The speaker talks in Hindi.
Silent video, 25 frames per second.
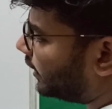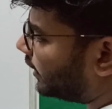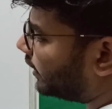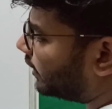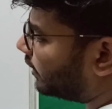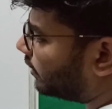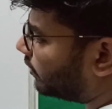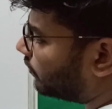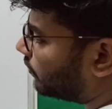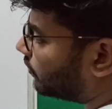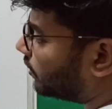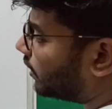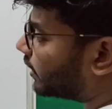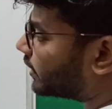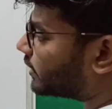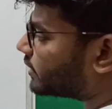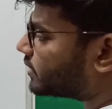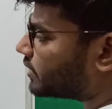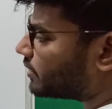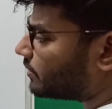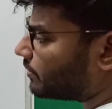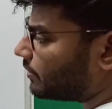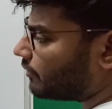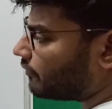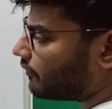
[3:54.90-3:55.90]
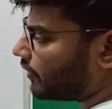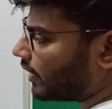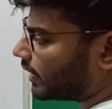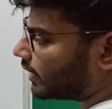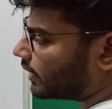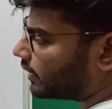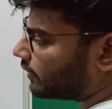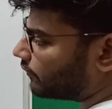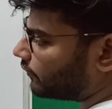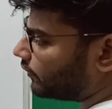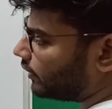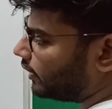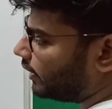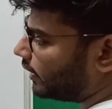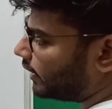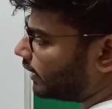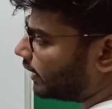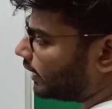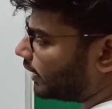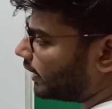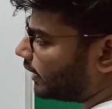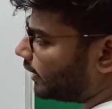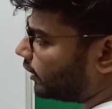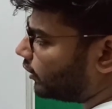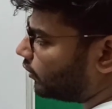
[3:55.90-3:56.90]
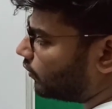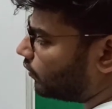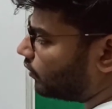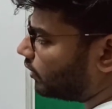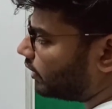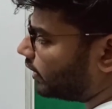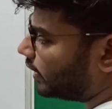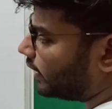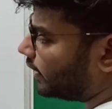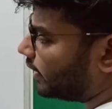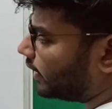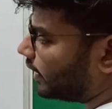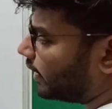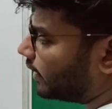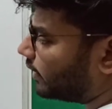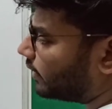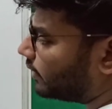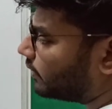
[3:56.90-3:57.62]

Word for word: इंटीग्रल होगा किसी भी वेक्टर फील्ड का ए डॉट डी